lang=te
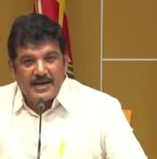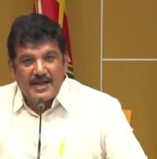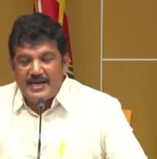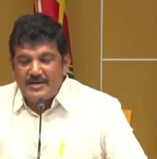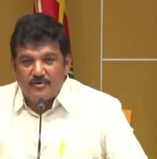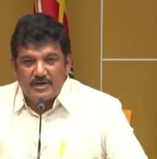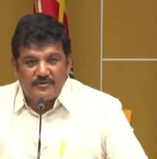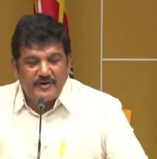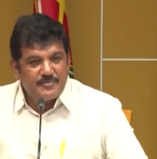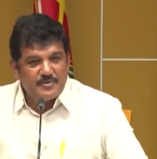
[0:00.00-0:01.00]
అలాగే
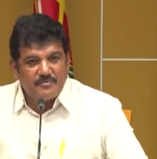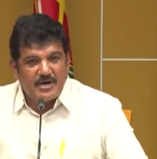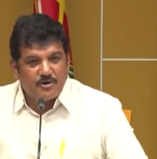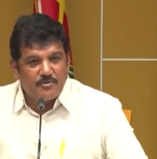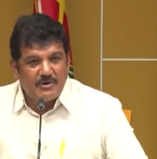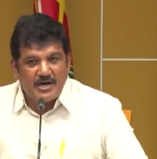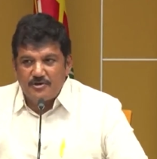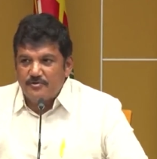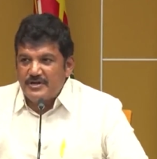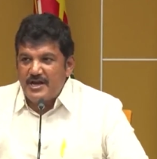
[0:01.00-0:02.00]
ఒకవైపు మరో మా
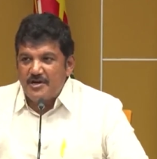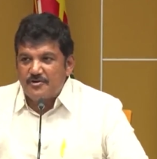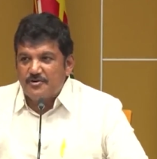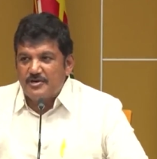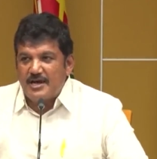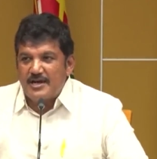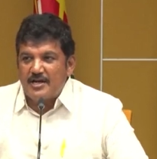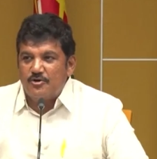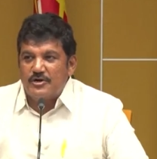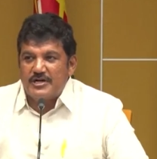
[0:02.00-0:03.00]
యువ నాయకుడు
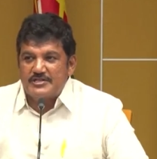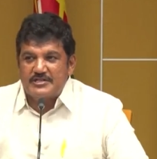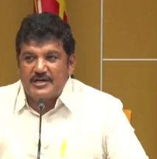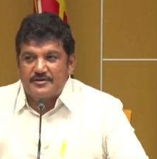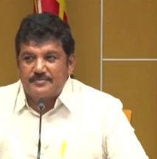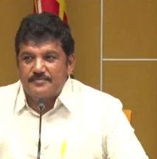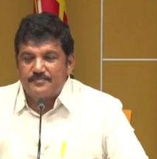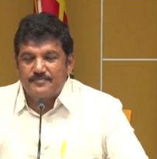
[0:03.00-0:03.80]
నారా లోకేష్ గారు